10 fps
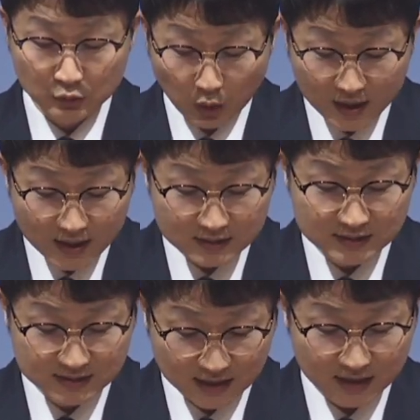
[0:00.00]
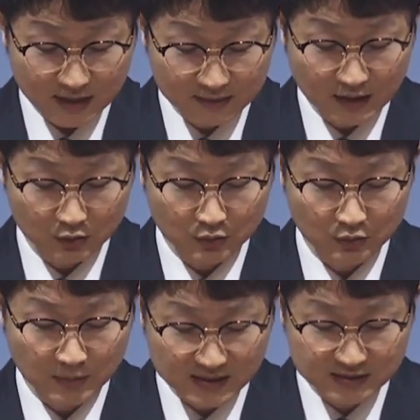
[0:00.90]
쾌락을
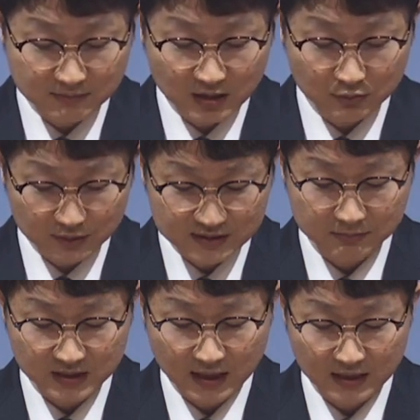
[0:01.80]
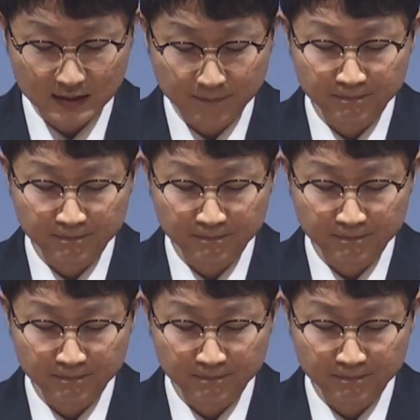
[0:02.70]
사랑한다고 말씀하고 있습니다.